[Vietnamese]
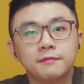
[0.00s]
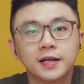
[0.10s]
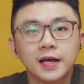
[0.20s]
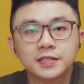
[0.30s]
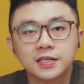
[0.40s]

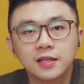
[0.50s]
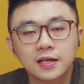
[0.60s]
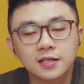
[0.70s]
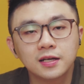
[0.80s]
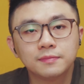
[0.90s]
Và đây chính
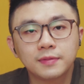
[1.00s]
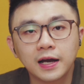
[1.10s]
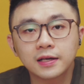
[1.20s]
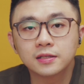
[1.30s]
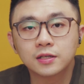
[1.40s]
là chất lượng âm
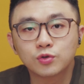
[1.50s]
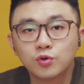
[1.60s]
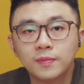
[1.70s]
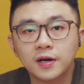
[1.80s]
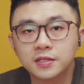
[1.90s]
thanh được
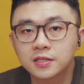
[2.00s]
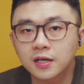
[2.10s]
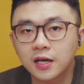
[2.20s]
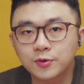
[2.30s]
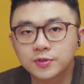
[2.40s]
thu bởi chiếc
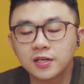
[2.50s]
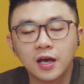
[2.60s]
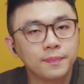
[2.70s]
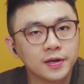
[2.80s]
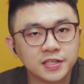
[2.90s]
LG
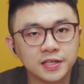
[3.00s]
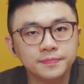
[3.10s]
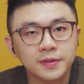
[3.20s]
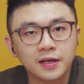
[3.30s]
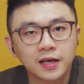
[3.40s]

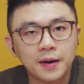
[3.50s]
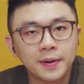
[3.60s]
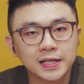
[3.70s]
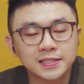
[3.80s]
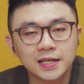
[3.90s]
FP9. Các
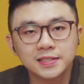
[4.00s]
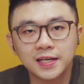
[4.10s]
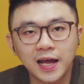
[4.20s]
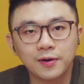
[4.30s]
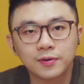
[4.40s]
bạn đánh giá như
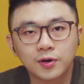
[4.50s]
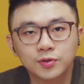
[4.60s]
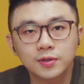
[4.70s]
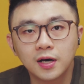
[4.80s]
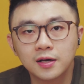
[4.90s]
thế nào? Có
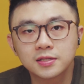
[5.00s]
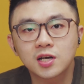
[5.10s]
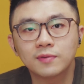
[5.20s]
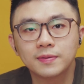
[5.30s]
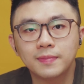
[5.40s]
tốt hơn
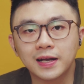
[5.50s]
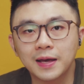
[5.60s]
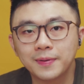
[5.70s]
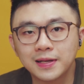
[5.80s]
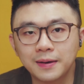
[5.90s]
so phiên bản
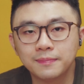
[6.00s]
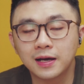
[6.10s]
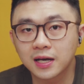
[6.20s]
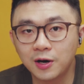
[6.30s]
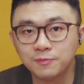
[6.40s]
FP5
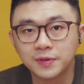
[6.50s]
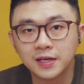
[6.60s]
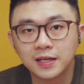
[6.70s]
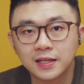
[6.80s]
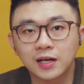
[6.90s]
hay không?
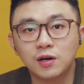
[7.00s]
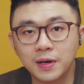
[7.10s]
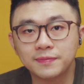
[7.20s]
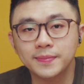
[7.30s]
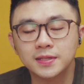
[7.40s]
Thì hãy
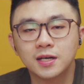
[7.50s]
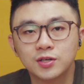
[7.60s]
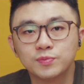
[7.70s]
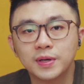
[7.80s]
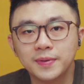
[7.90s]
comment phía bên dưới
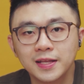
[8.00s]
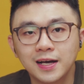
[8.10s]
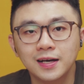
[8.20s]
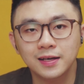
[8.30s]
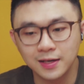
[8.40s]
cho chúng mình biết
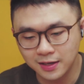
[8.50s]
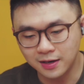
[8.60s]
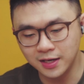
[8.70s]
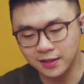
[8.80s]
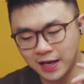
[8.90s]
nhé.
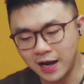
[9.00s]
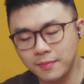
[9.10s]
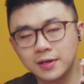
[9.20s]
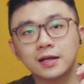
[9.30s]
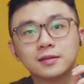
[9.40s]
Và hiện tại
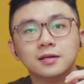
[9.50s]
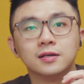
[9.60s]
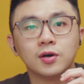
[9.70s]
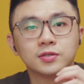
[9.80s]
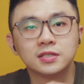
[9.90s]
mình đang
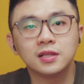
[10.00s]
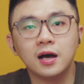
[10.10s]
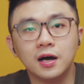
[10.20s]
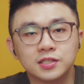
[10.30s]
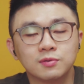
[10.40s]
thử đó chính là
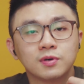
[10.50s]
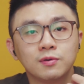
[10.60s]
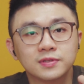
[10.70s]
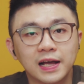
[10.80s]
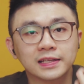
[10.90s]
ở trong
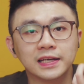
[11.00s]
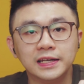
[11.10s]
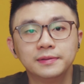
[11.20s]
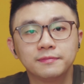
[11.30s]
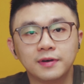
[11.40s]
không gian
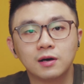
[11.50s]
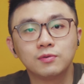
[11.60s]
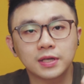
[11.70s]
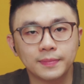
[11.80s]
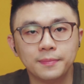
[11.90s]
kín và
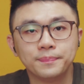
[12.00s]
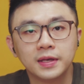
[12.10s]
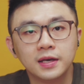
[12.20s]
không có tạp âm.